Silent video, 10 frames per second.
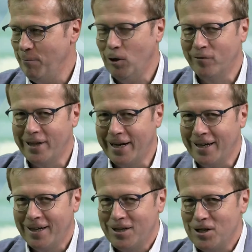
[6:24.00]
bello
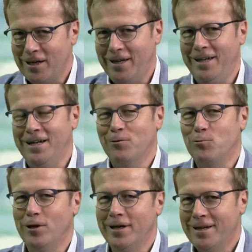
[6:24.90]
vedere eh, in
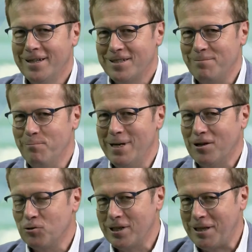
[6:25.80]
alcune
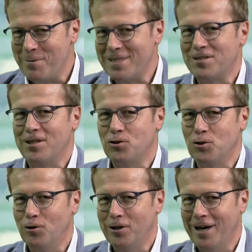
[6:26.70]
me cosiddette mezze
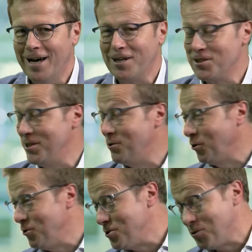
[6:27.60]
stagioni, anche se dicono
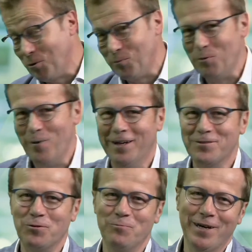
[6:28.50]
che non esistono più, ma
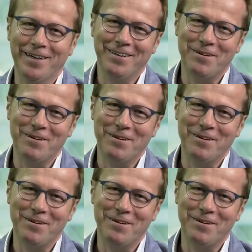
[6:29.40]
secondo me eh,